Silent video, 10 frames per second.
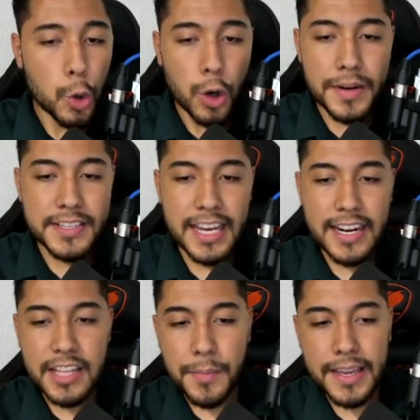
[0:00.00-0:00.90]
comercial
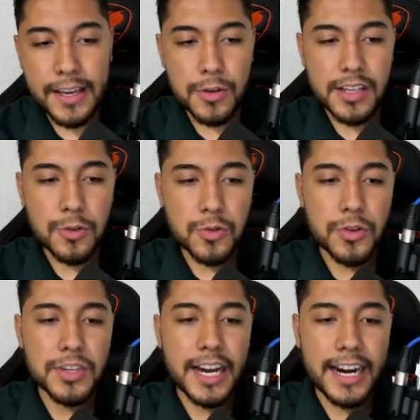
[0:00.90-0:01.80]
entre México, Estados
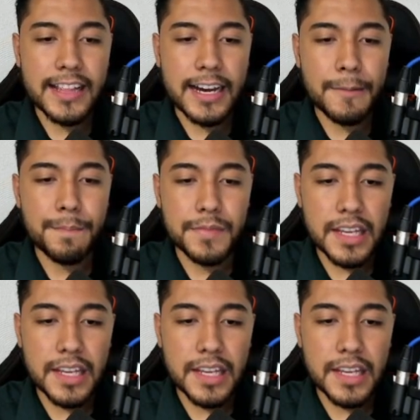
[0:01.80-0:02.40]
Unidos y Canadá,